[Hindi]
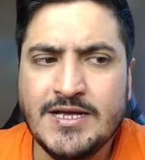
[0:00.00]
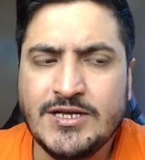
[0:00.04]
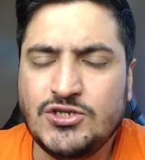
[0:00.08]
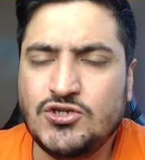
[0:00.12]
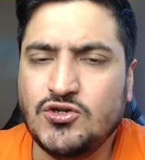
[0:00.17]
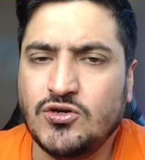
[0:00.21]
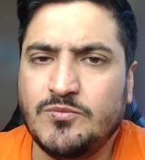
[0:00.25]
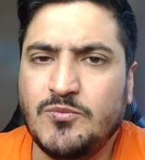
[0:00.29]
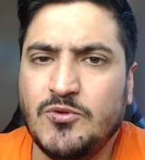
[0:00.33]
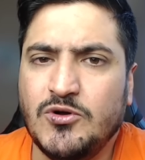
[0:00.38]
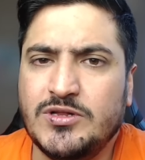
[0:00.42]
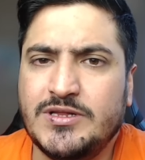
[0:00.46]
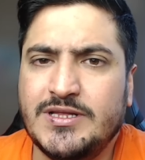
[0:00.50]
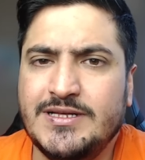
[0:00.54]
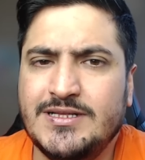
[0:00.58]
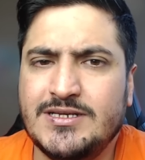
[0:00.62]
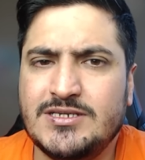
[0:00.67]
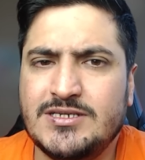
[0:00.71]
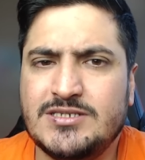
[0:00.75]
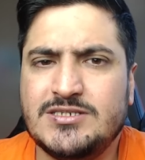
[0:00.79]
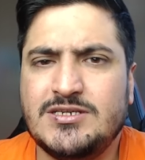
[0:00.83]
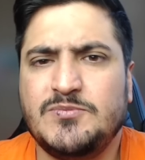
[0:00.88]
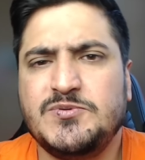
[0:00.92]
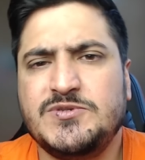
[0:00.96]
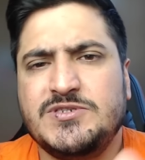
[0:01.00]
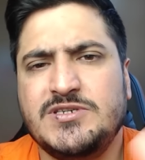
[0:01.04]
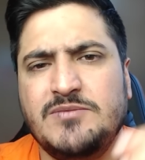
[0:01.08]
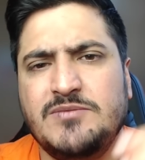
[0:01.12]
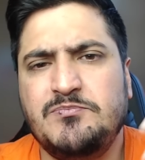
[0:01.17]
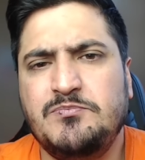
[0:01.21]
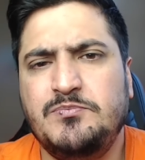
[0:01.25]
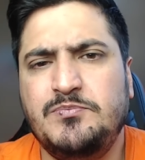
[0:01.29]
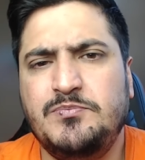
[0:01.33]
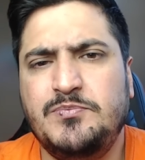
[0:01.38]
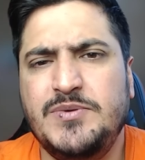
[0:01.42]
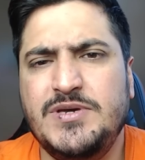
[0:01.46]
जो बोलते हैं ना सबसे
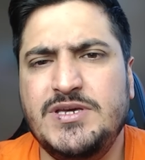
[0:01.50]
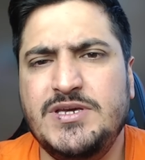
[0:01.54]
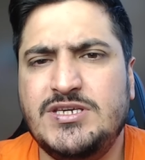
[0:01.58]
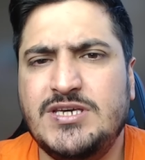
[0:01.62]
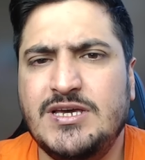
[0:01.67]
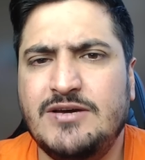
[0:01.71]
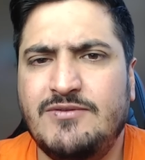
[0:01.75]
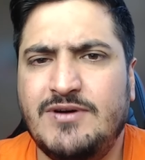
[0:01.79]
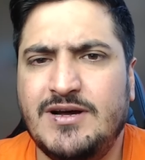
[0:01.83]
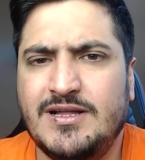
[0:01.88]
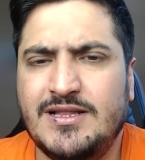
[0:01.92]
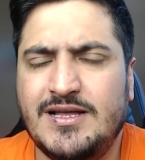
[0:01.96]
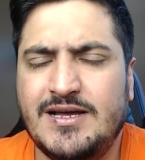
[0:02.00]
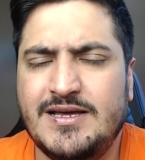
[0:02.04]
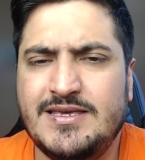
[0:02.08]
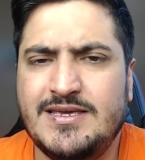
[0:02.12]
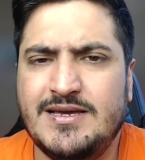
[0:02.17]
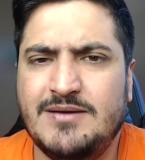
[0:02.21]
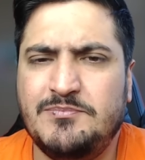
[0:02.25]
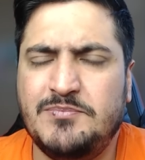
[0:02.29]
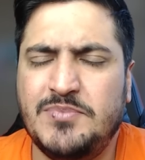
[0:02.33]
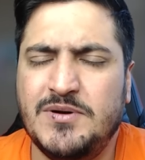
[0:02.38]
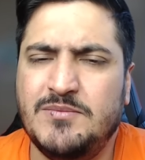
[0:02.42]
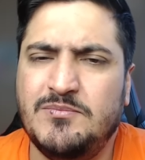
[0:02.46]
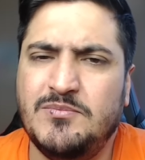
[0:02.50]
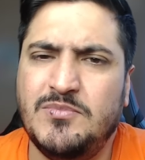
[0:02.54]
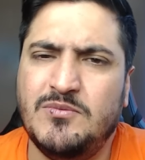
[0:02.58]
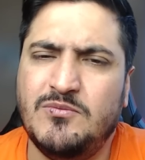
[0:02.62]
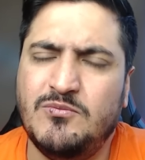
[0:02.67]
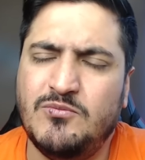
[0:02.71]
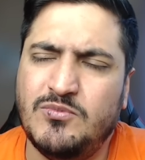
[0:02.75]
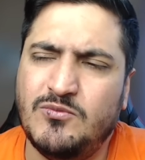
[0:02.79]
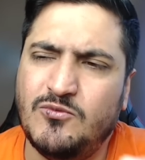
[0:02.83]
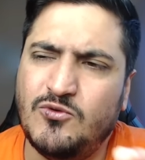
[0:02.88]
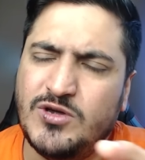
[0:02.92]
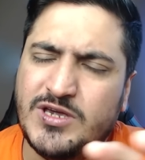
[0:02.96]
पीछे वाला या पब
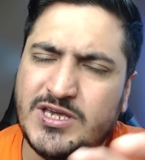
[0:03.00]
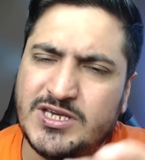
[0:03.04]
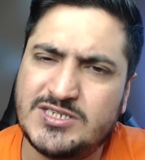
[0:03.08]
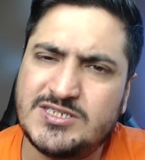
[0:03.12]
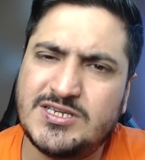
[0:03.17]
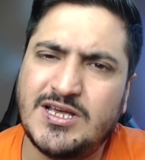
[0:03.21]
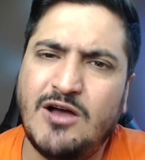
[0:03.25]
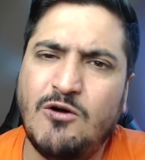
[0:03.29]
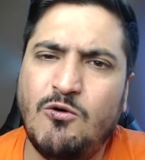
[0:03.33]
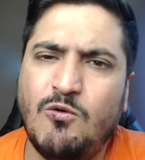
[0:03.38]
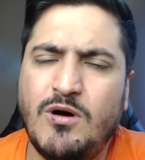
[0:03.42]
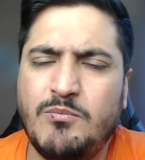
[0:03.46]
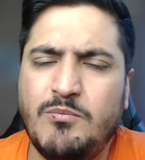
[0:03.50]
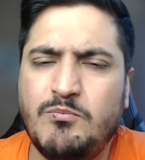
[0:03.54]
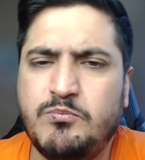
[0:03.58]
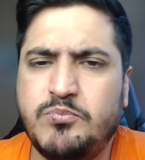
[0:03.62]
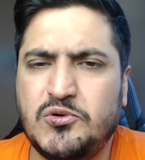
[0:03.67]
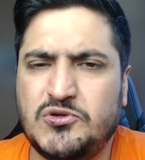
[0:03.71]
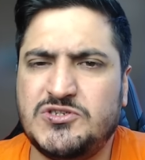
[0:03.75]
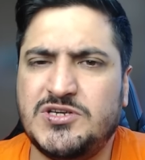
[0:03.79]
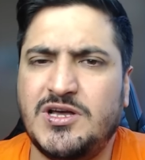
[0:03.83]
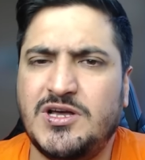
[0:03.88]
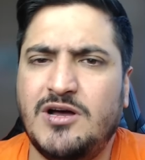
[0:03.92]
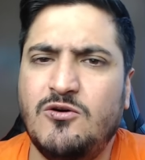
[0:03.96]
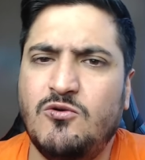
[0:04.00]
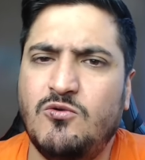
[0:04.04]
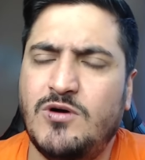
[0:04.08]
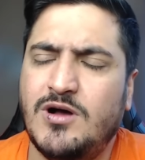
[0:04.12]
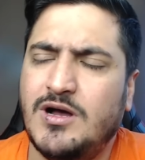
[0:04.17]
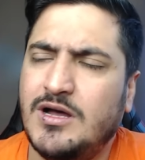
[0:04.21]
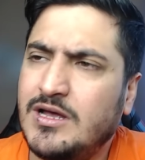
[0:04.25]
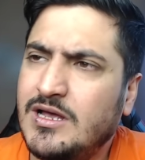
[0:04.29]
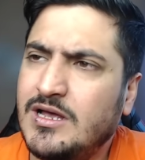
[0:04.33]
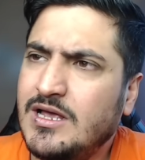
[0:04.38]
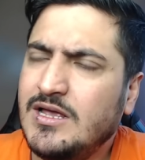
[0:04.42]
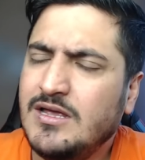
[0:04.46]
घिसा हुआ पुसा हुआ